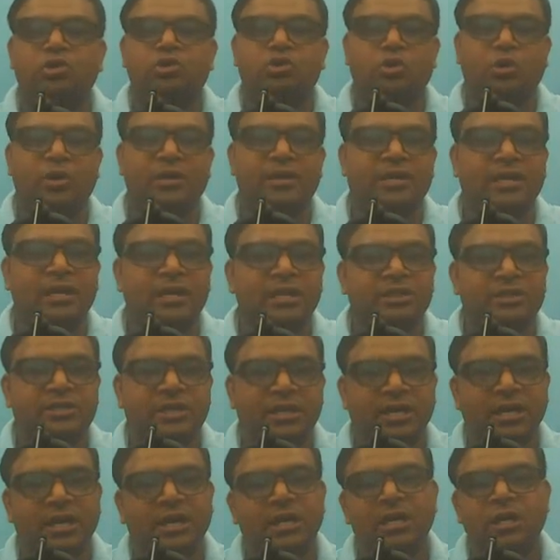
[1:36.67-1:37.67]
ज्वाइन कर
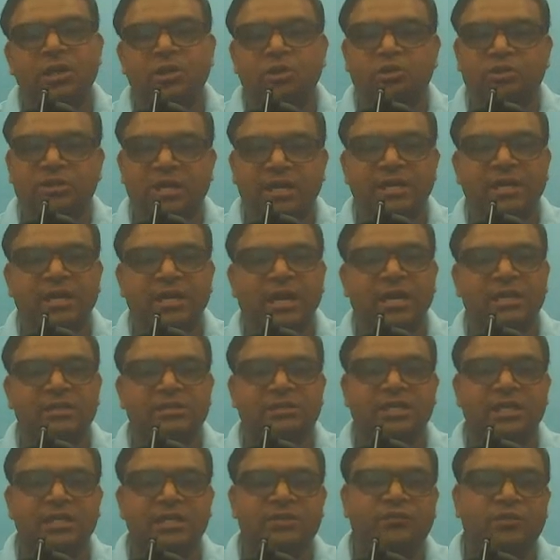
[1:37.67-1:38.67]
लीजिएगा तो चलिए
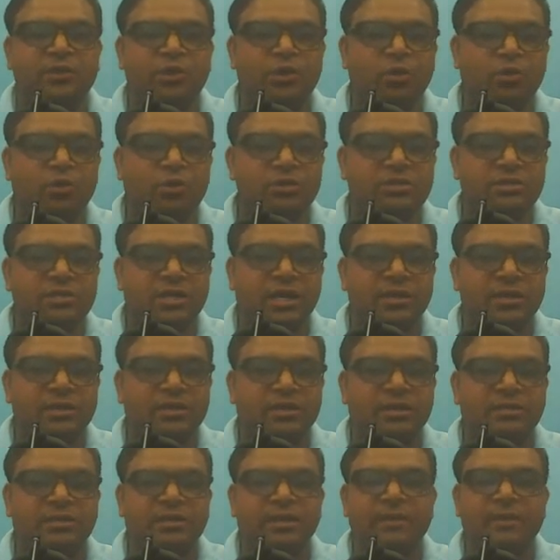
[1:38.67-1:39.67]
आज के इस वीडियो को स्टार्ट
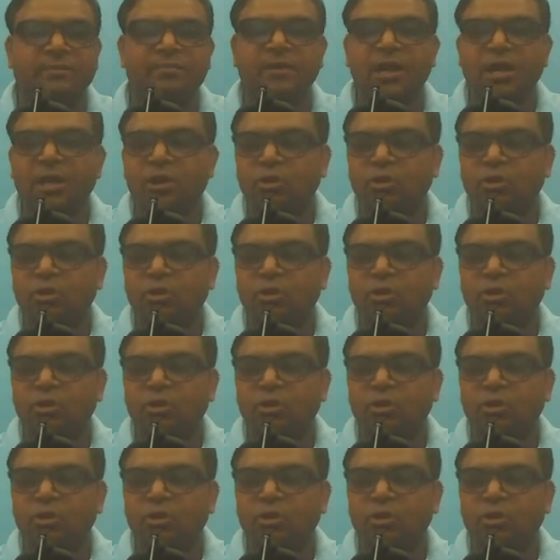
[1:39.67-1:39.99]
करते हैं